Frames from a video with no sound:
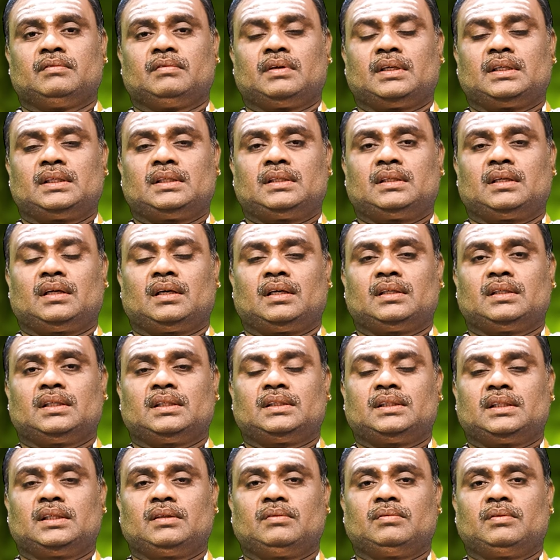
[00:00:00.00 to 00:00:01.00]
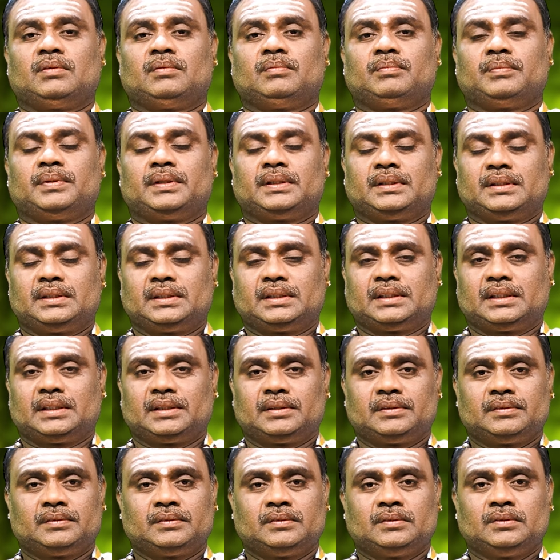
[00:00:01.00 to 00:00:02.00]
வற்றாத செல்வம் பெருக
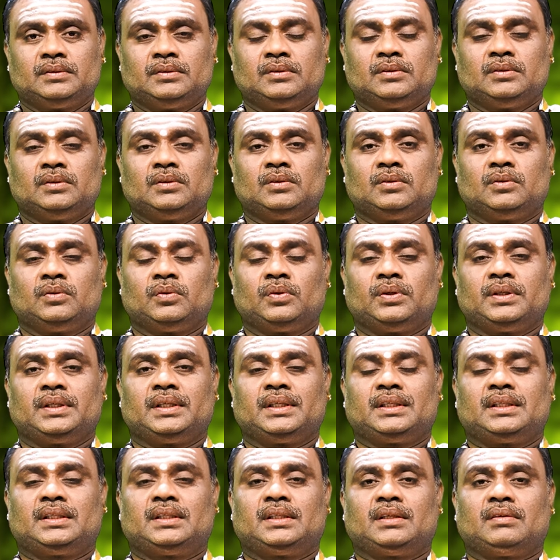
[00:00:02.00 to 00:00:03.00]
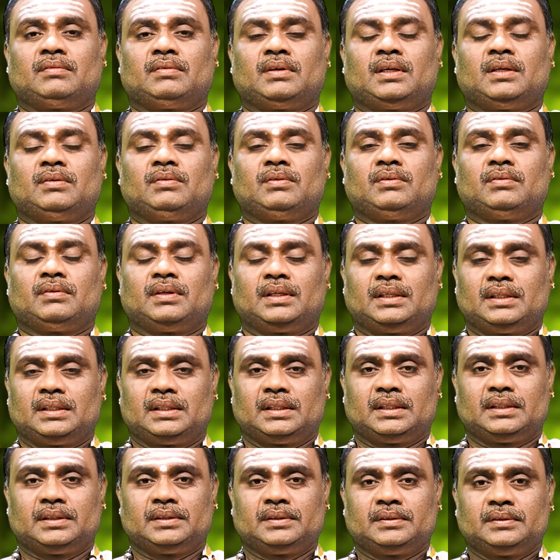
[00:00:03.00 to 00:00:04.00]
நோயற்ற வாழ்வு வாழ்க
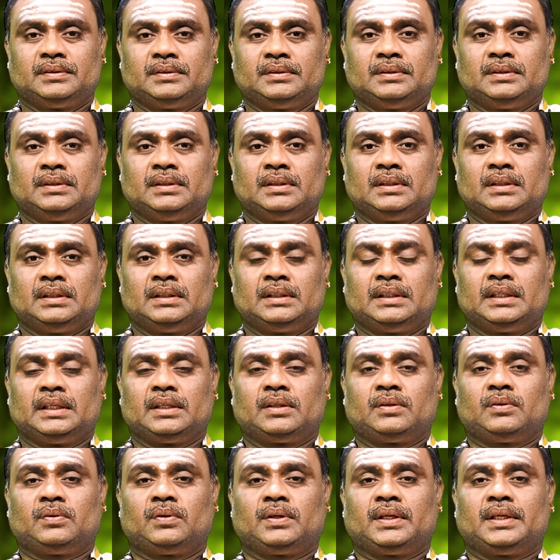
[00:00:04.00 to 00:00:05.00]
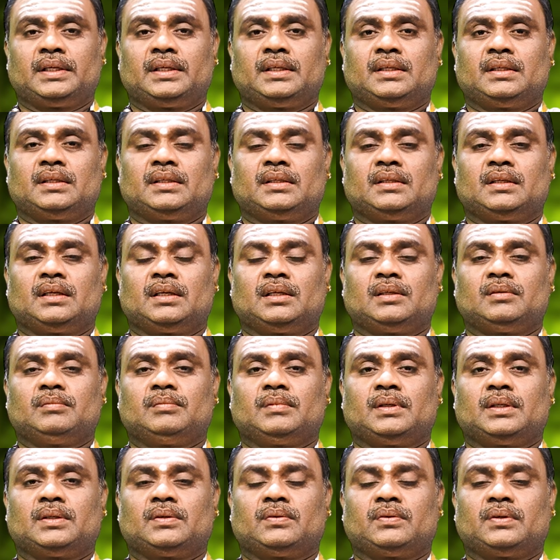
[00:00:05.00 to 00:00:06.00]
எக்குறை இருந்தாலும்
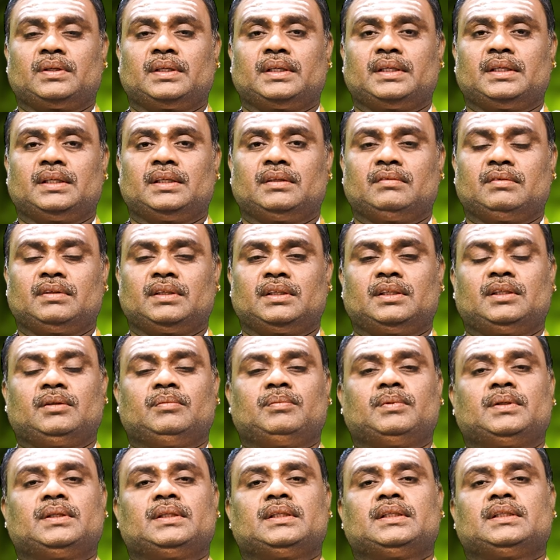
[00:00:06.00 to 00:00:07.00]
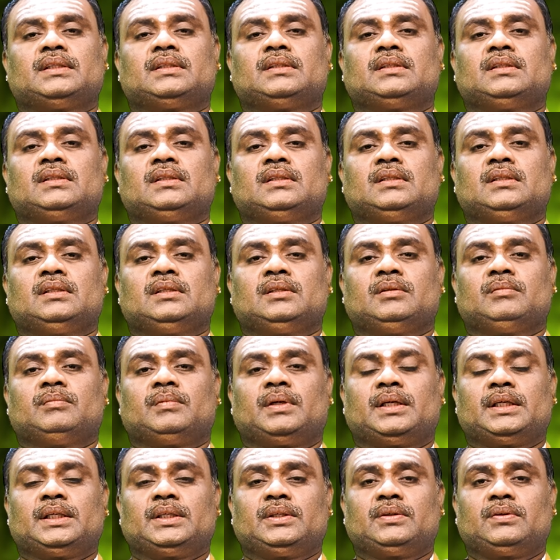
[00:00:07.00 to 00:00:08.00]
அக்குறையை நிவர்த்தி பண்ணி
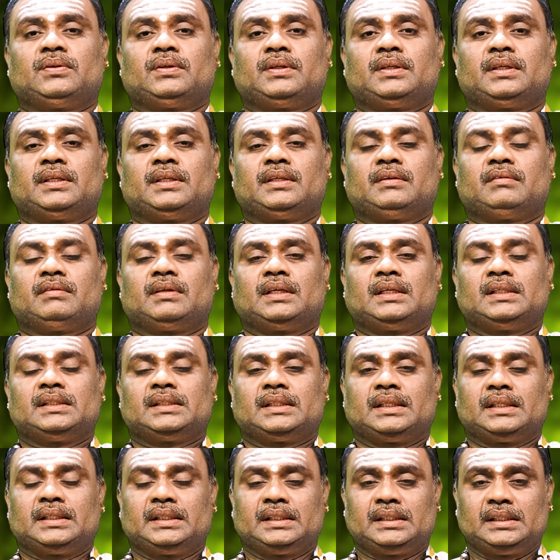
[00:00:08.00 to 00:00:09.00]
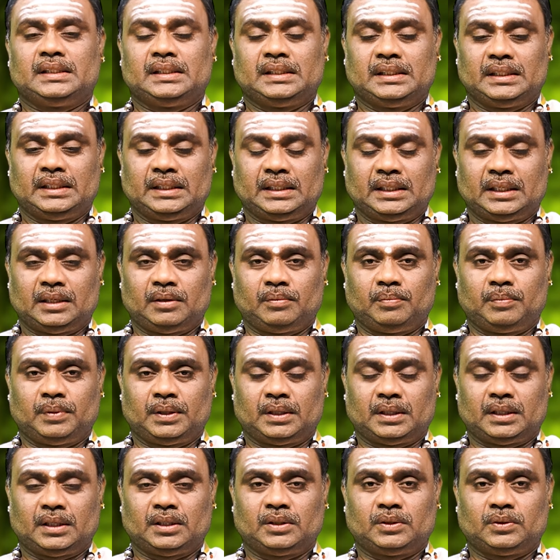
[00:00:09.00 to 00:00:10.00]
மனிதனுடைய வாழ்க்கையில்
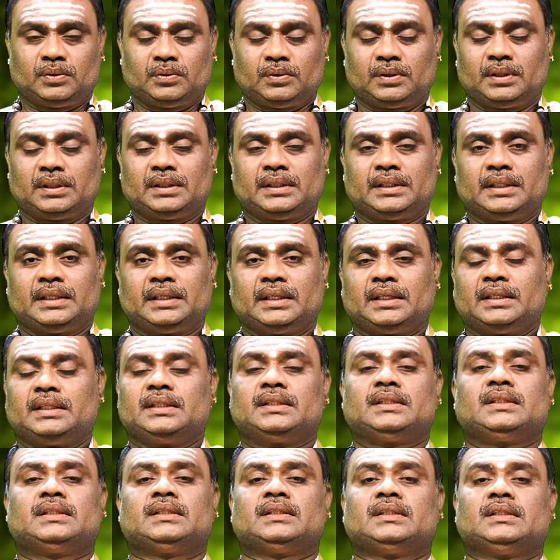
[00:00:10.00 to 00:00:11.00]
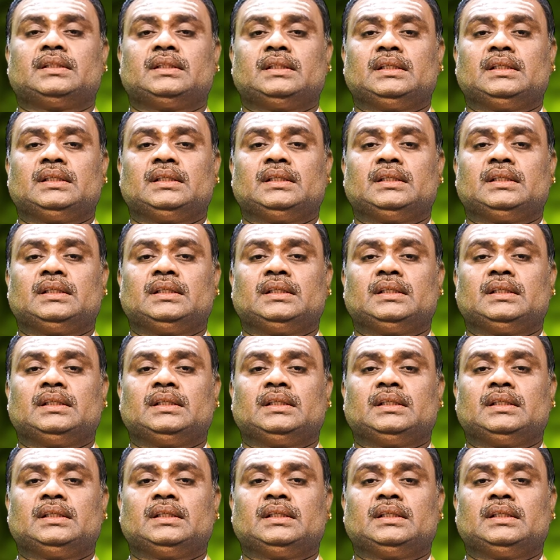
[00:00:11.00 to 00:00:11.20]
இரபர சுகத்தை அளித்து